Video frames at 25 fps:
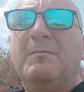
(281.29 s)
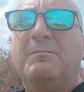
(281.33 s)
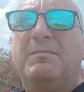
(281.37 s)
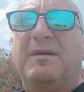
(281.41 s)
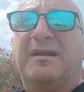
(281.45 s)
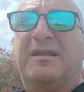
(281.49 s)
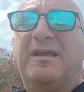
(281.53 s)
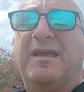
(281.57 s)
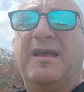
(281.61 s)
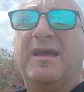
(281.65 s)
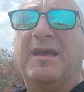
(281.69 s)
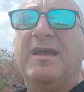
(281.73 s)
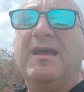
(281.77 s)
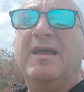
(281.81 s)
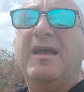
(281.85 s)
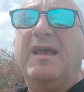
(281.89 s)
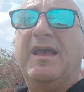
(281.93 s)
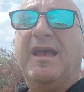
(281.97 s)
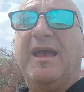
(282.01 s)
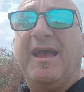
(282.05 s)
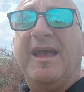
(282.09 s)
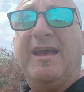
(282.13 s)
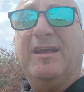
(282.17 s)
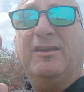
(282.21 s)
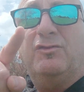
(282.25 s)
perché
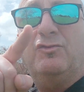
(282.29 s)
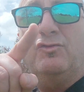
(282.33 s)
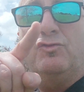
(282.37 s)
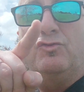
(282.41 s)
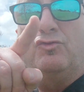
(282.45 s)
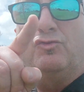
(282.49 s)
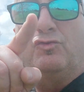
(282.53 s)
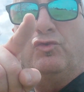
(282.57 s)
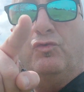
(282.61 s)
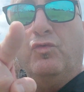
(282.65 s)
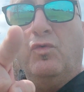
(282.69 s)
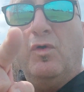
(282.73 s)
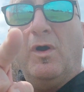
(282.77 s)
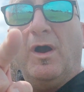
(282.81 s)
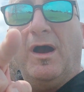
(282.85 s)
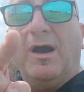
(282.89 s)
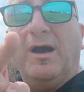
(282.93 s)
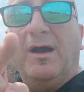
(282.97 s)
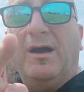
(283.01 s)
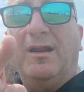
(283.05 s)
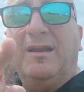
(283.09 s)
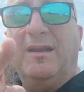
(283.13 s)
è tua